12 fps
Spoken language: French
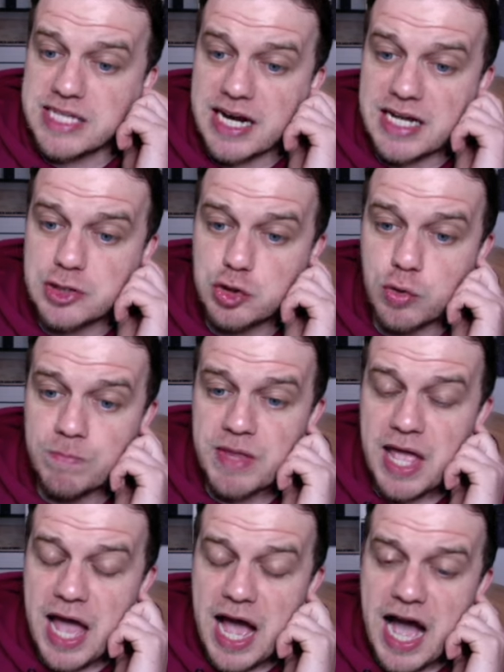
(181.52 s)
la Lazio
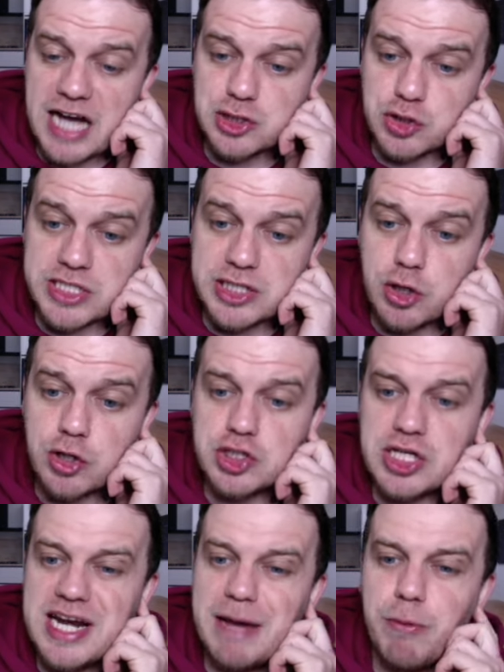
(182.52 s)
a changé de
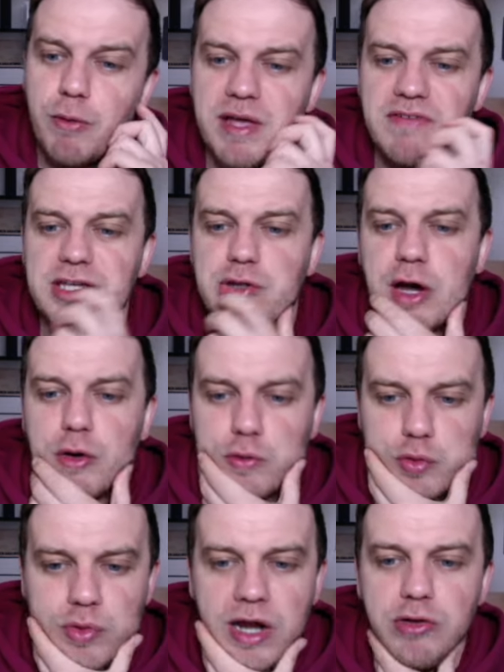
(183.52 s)
coach. La première victoire
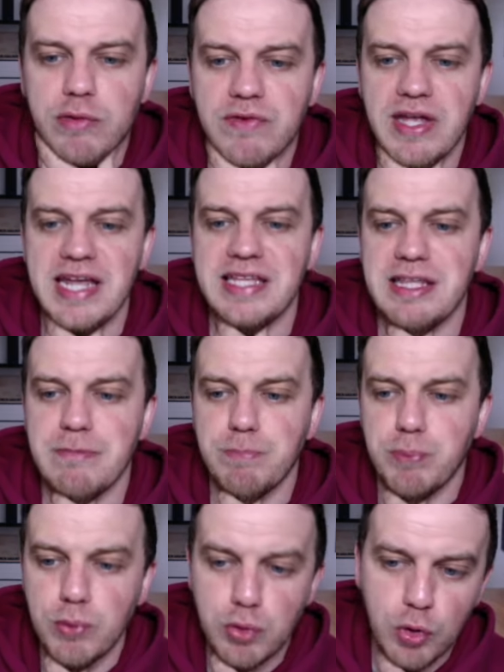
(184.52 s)
contre la Juve a été
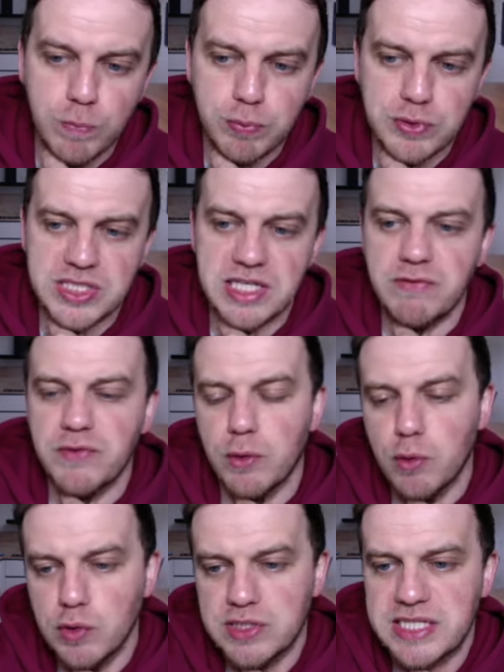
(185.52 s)
plutôt poussive. et
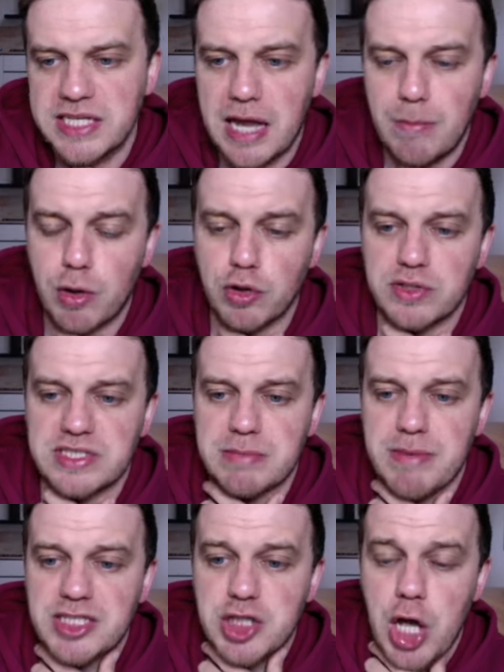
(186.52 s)
on le sait également dans ces
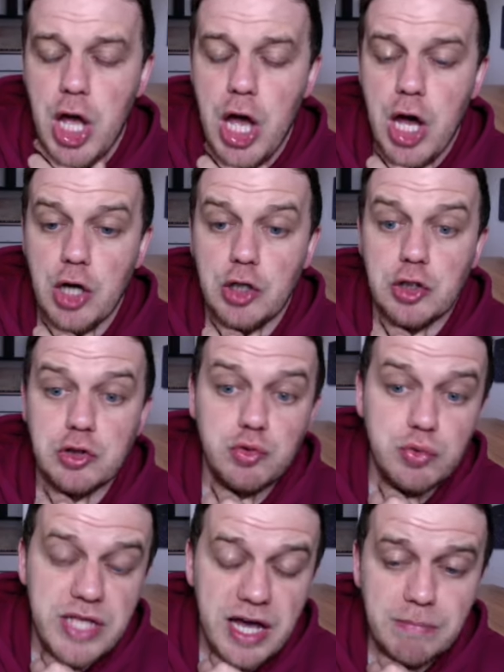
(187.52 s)
matchs
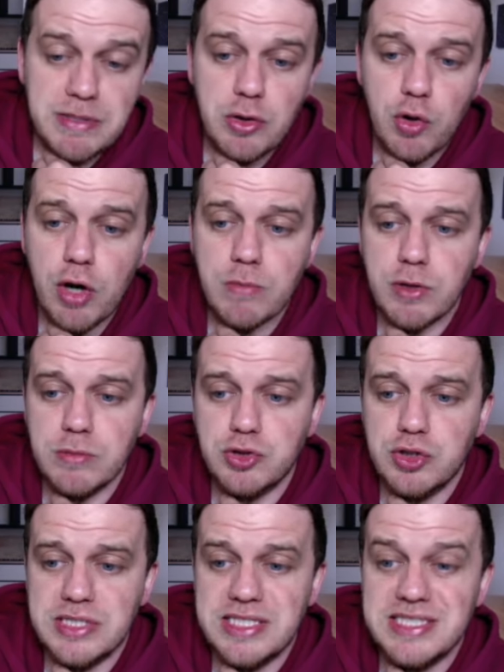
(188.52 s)
du derby de Rome, comme je
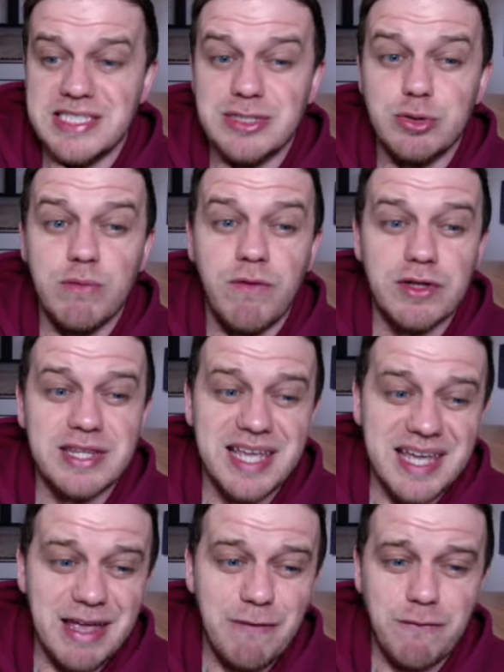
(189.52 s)
te l'ai dit, c'est souvent
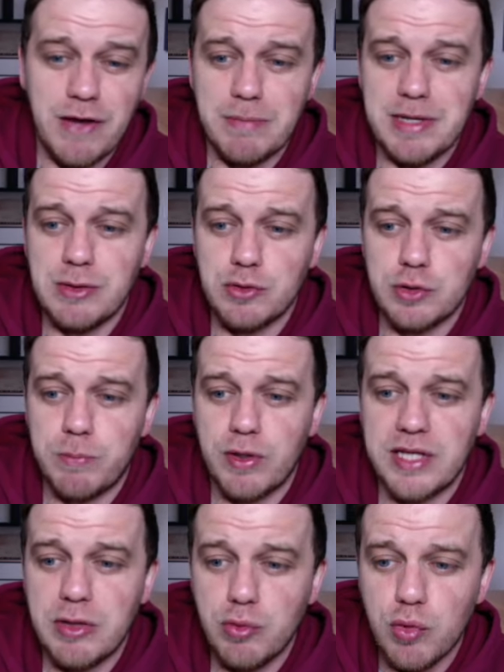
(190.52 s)
très fermé. Donc je
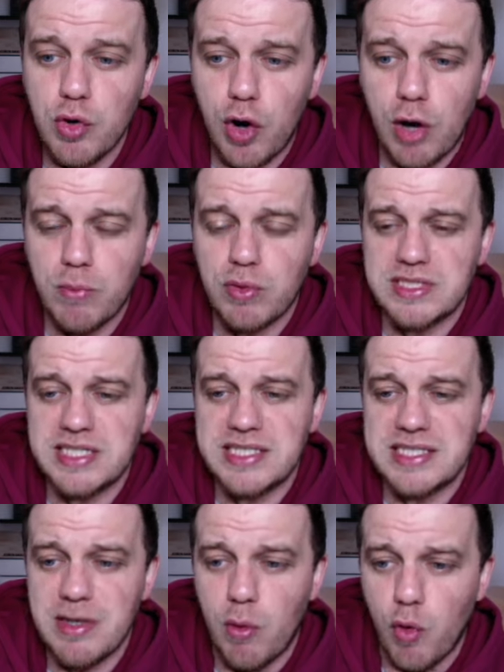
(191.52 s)
prends un nul au remboursé
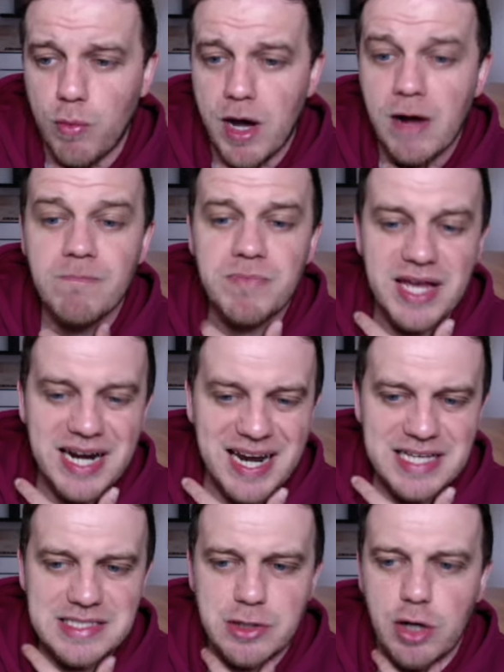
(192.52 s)
si Roma,
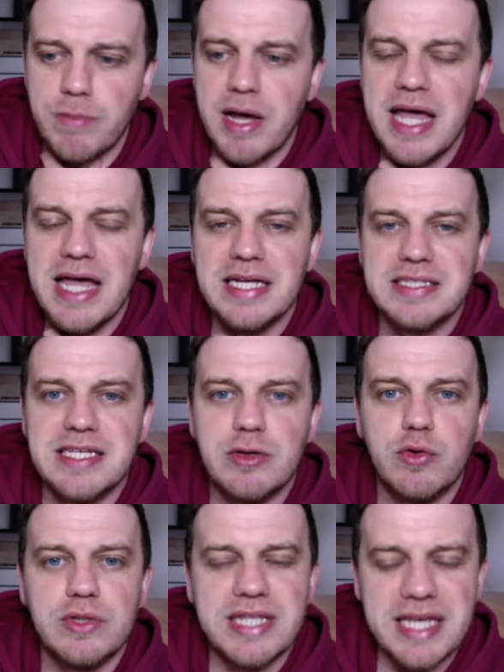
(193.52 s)
s Rome, s'est
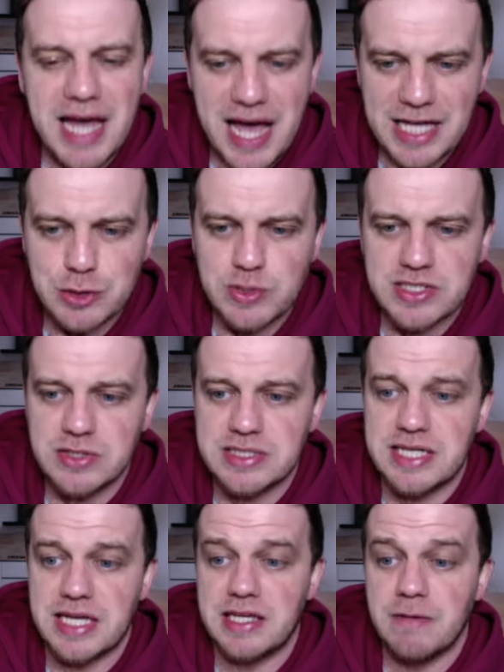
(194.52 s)
coté à
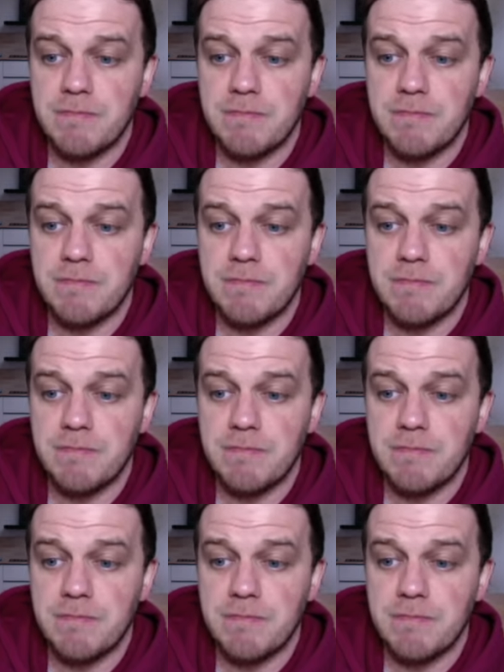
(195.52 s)
1,65.